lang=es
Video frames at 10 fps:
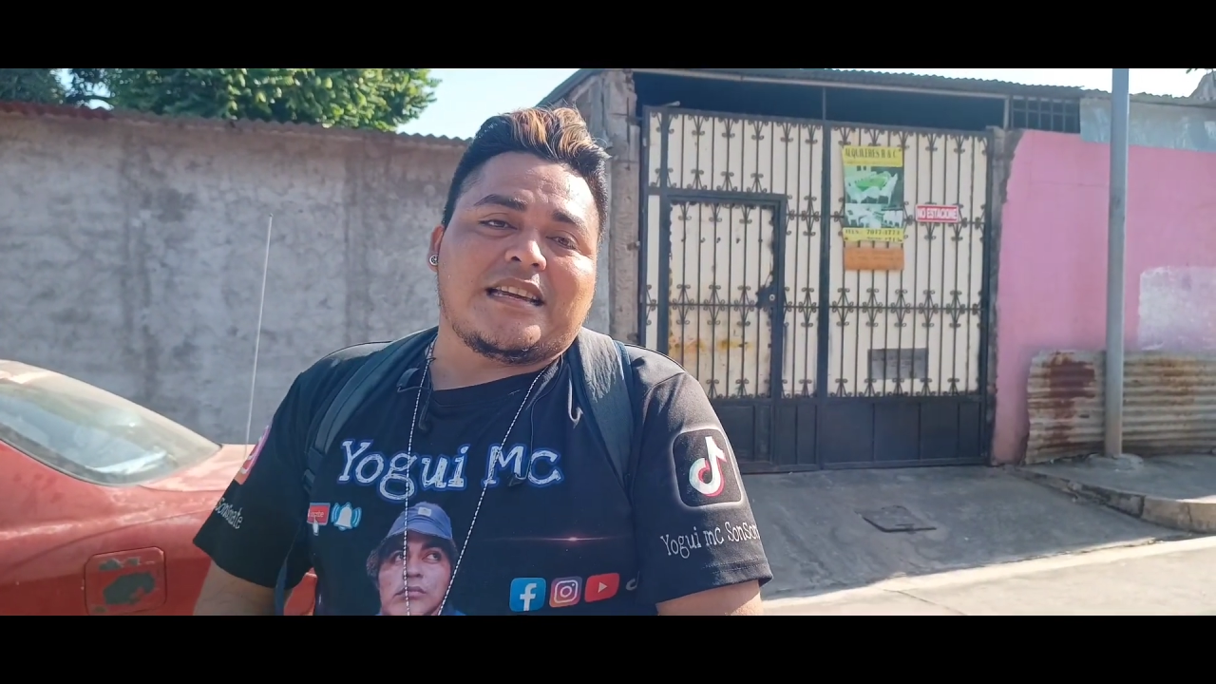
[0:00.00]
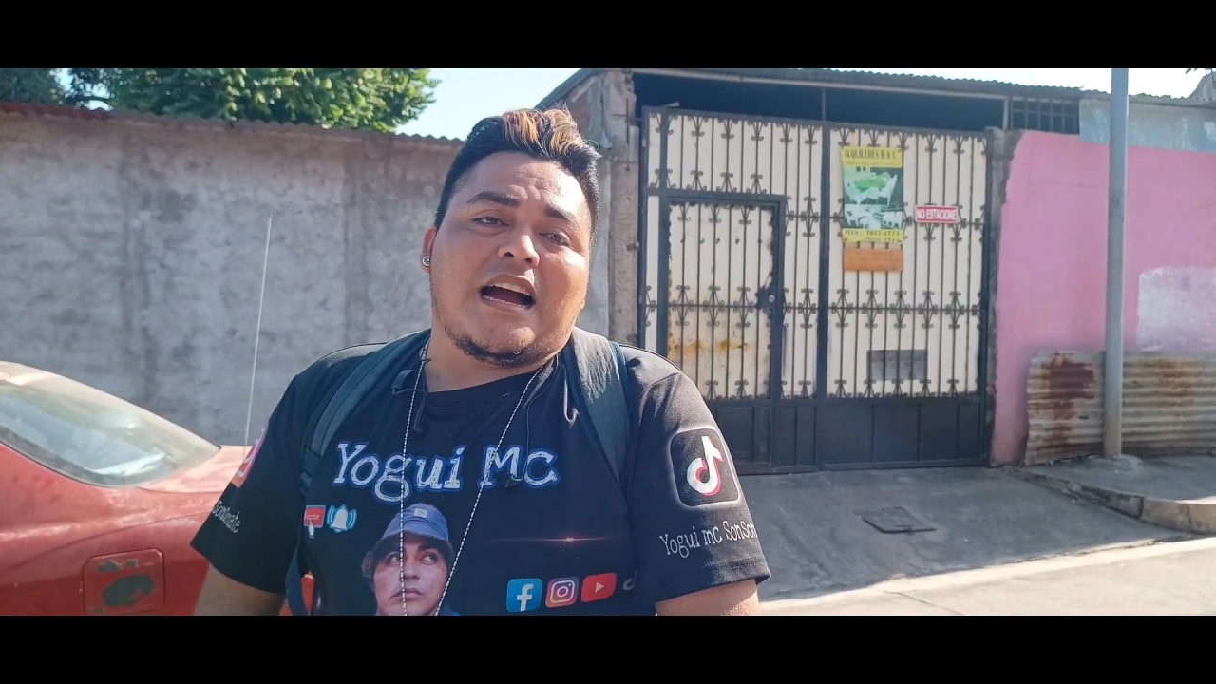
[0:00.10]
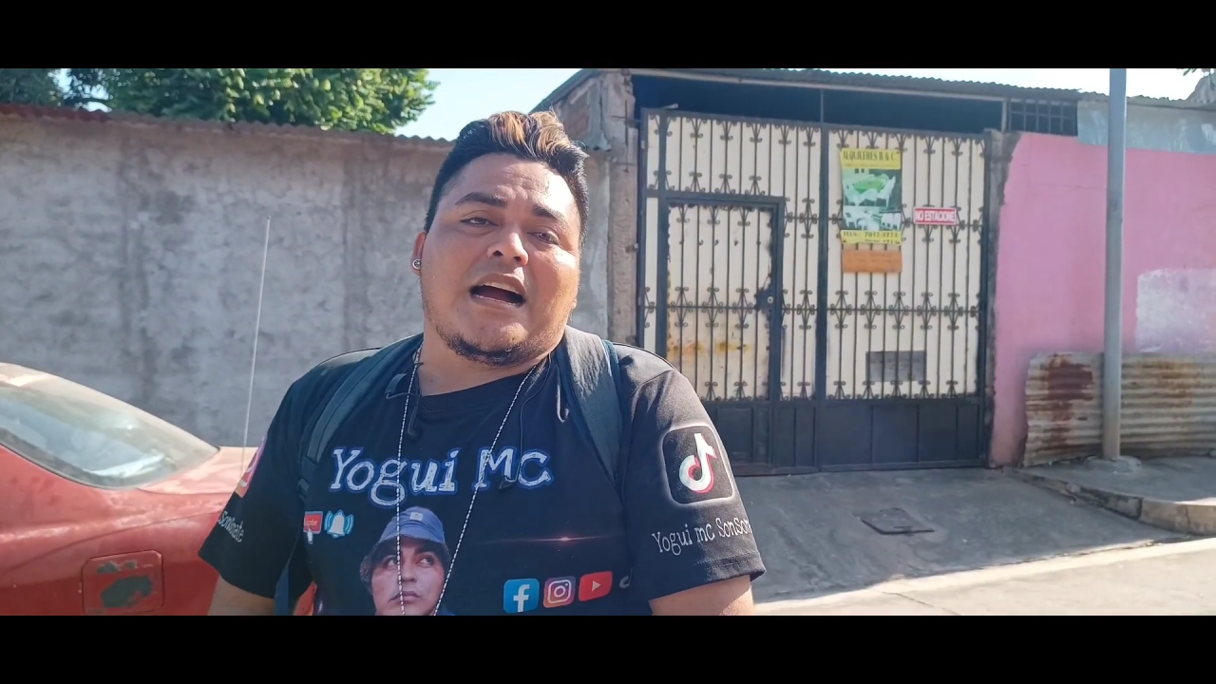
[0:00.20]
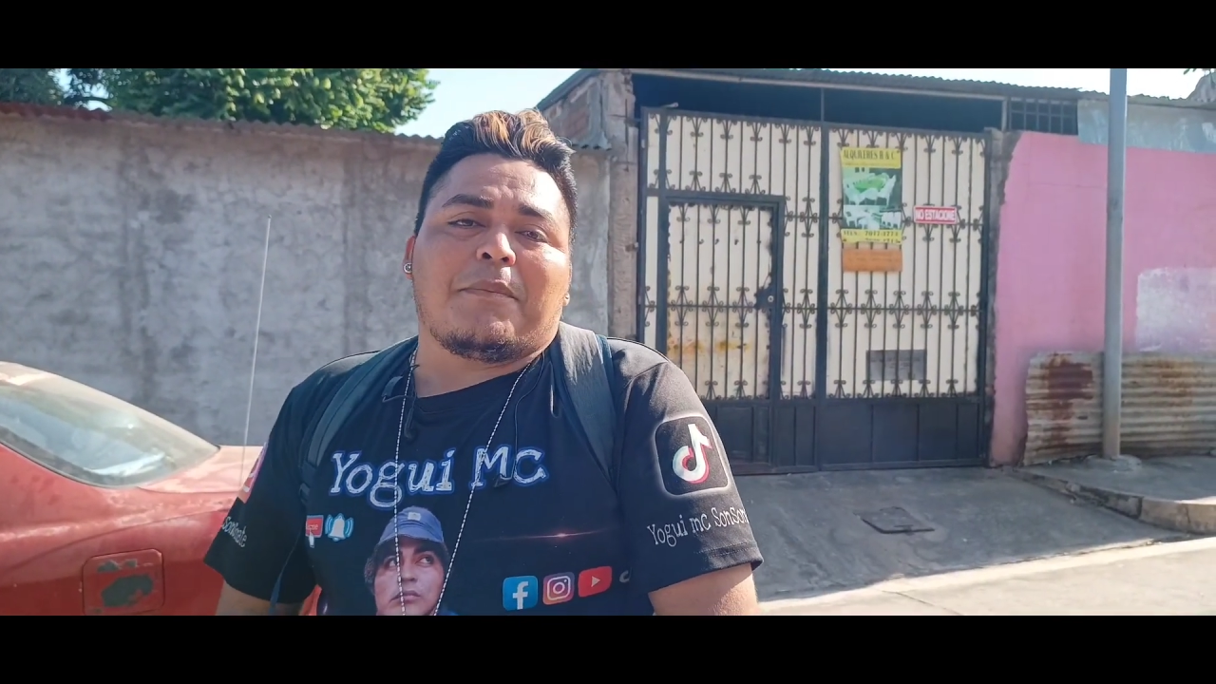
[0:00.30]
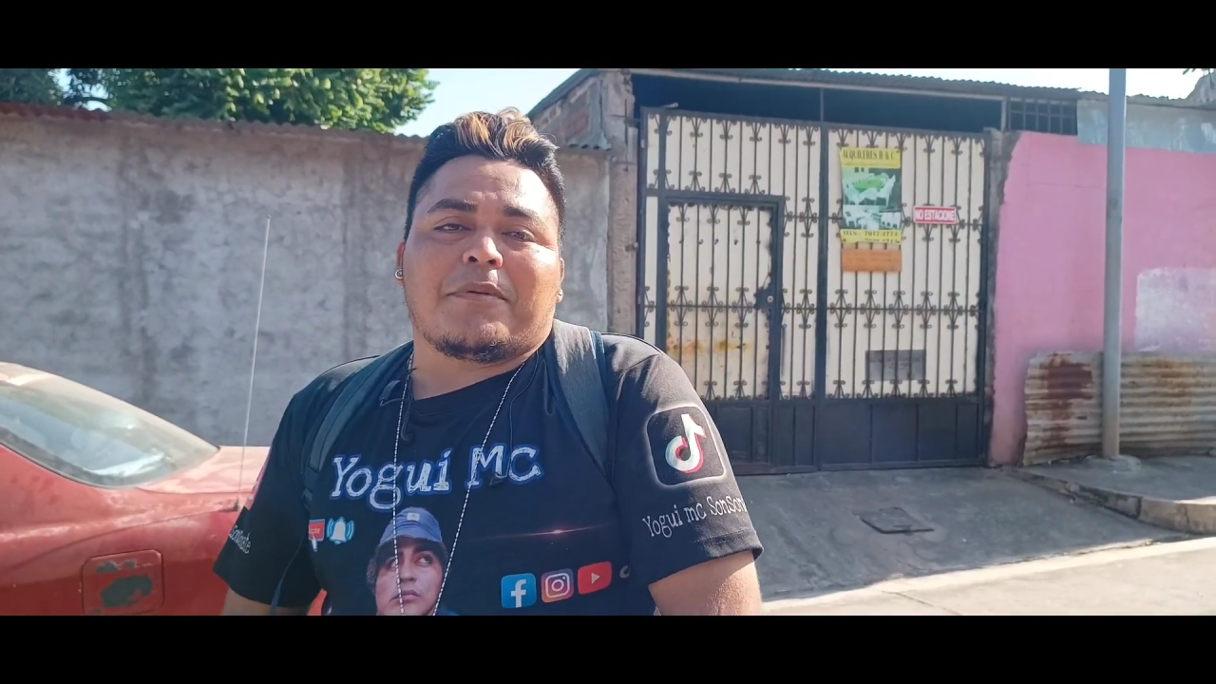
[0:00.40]

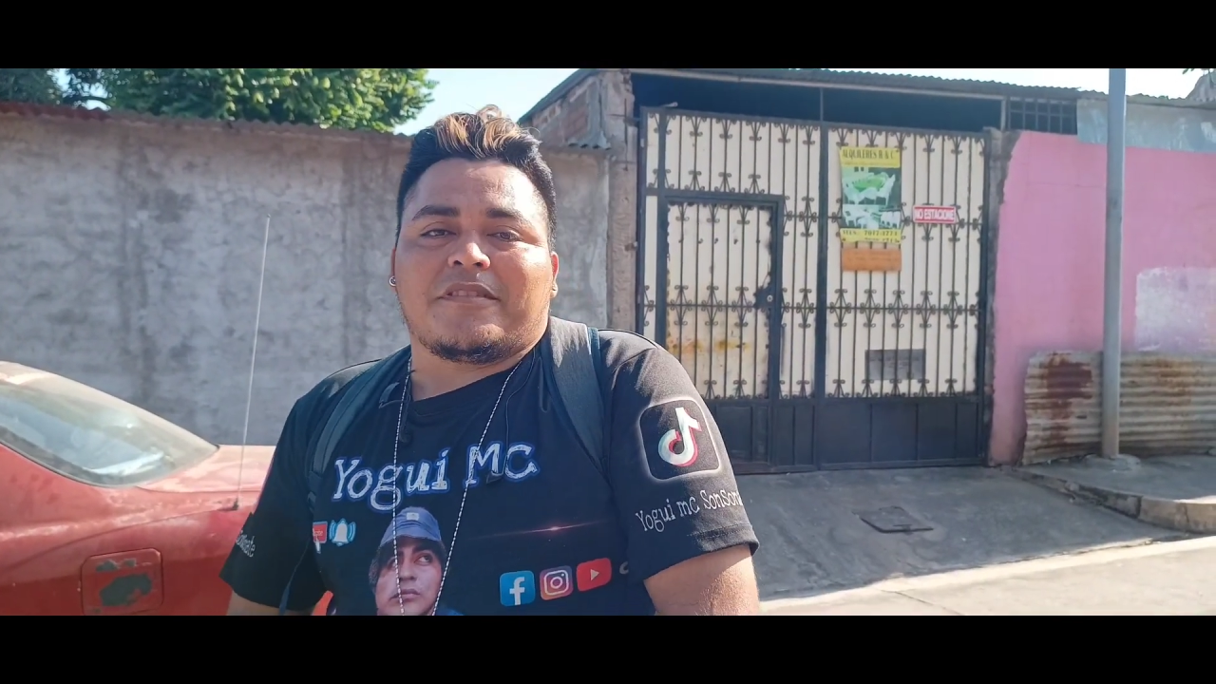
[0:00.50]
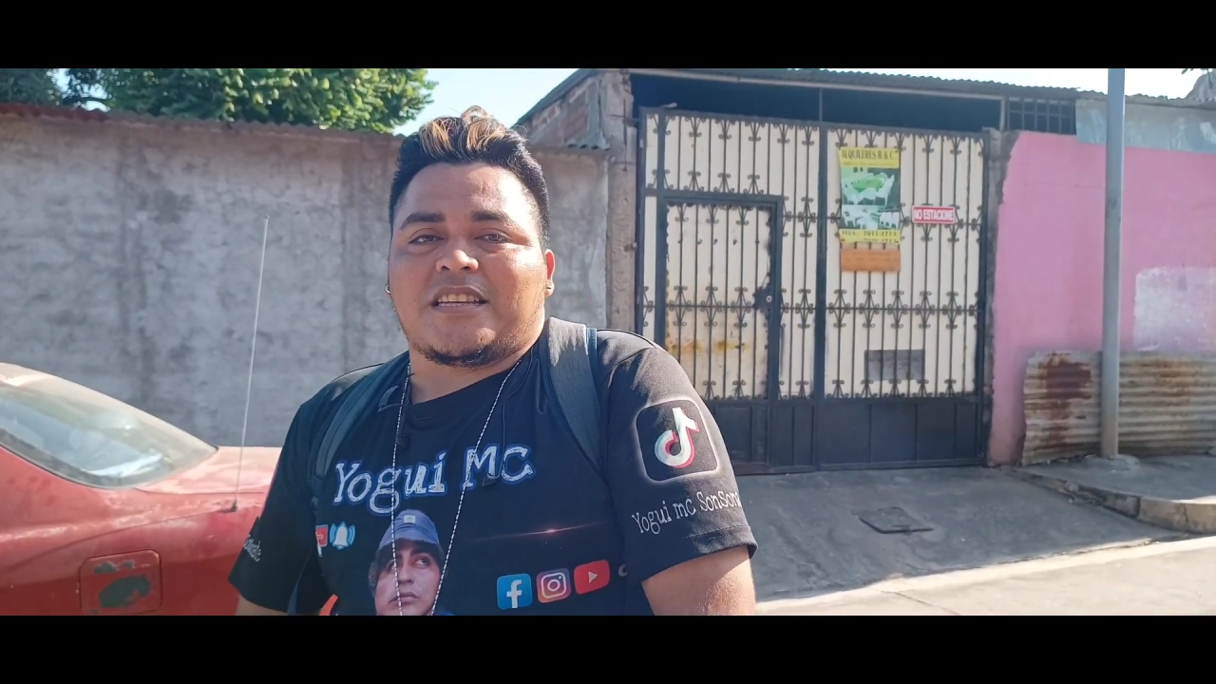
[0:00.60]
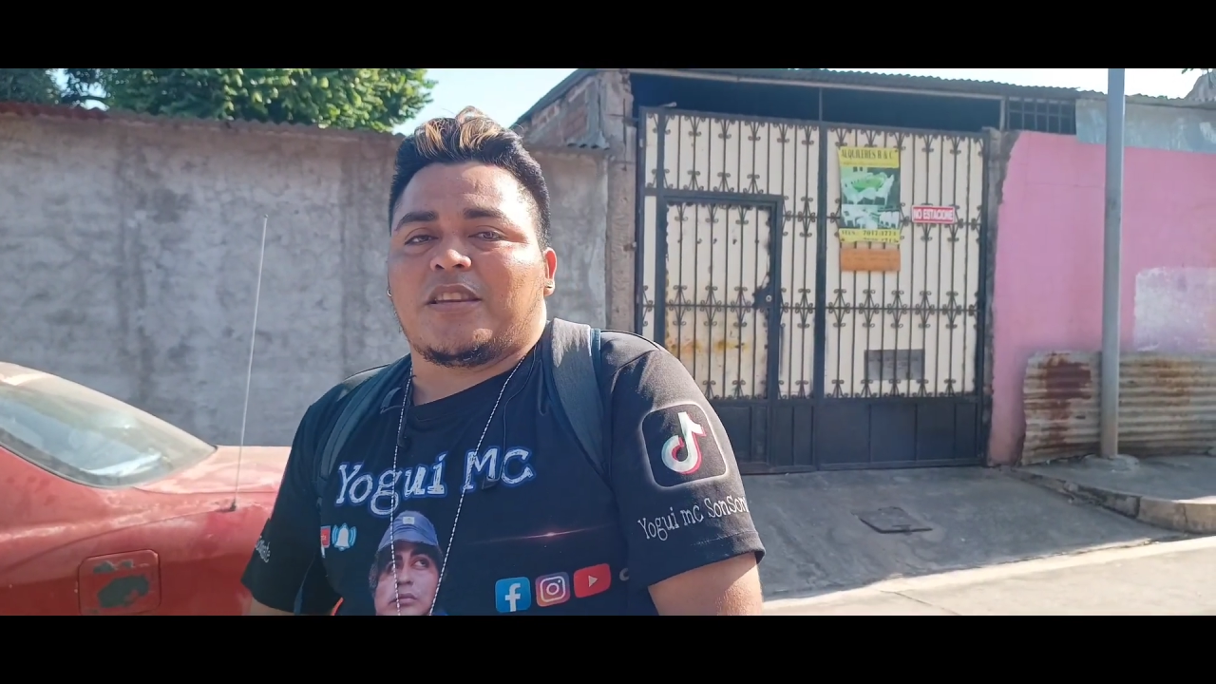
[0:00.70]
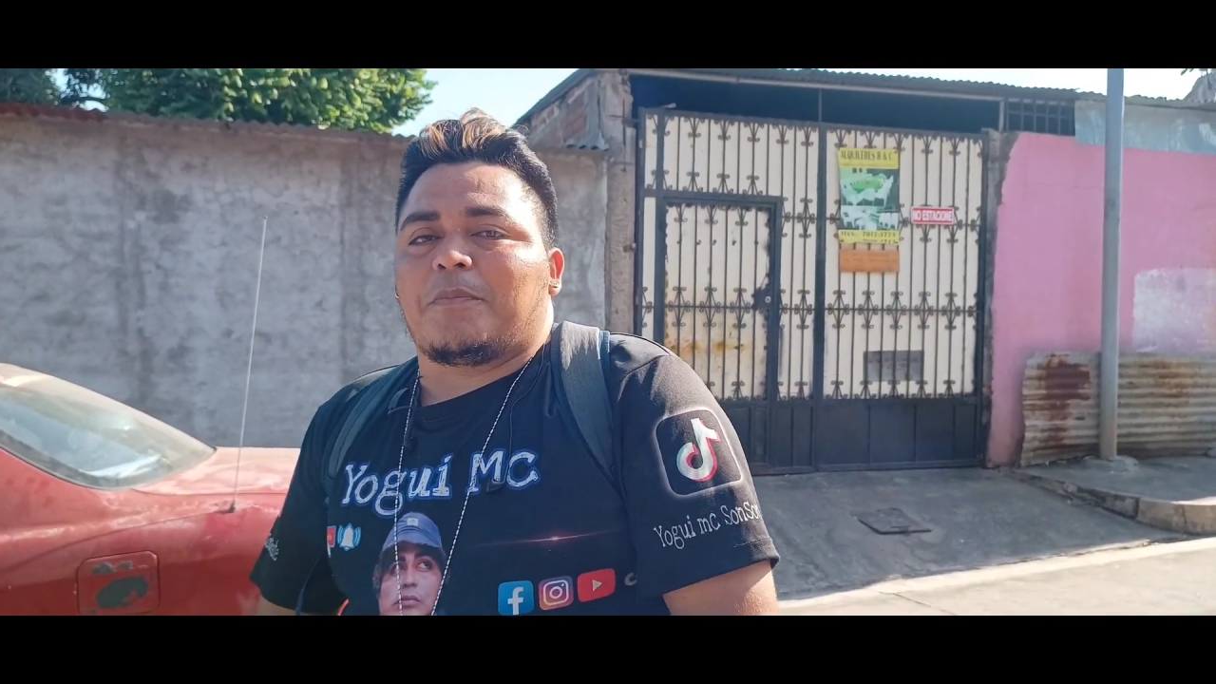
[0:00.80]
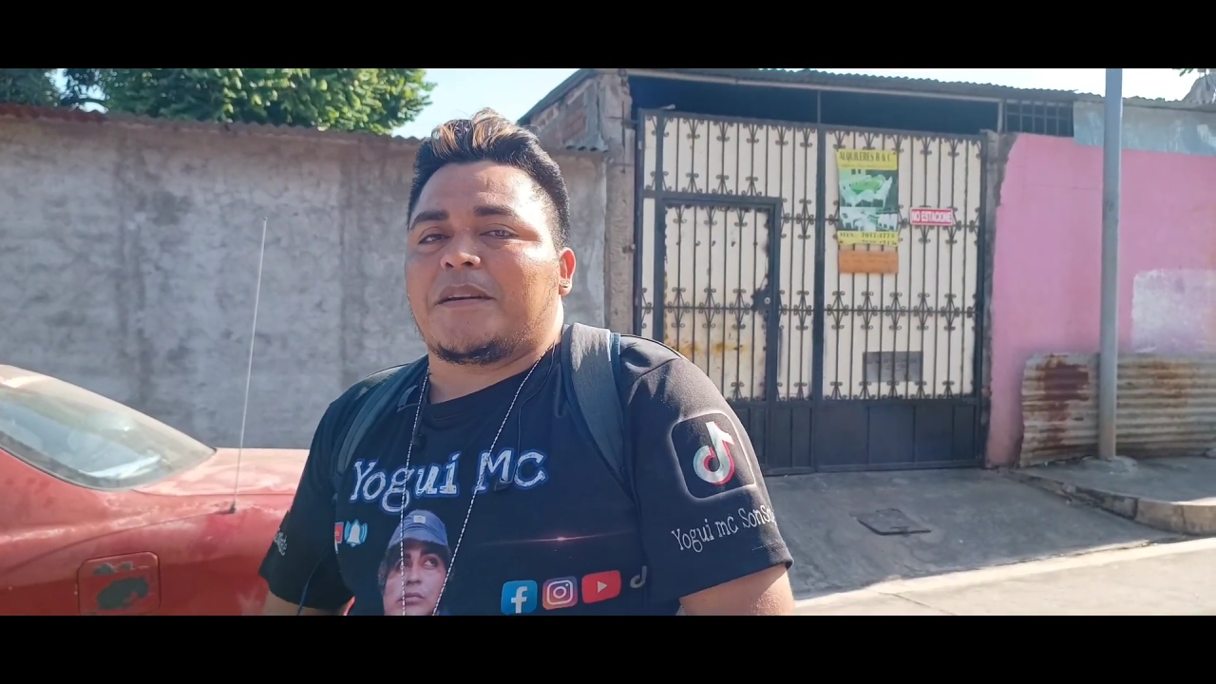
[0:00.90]
ya aprovechando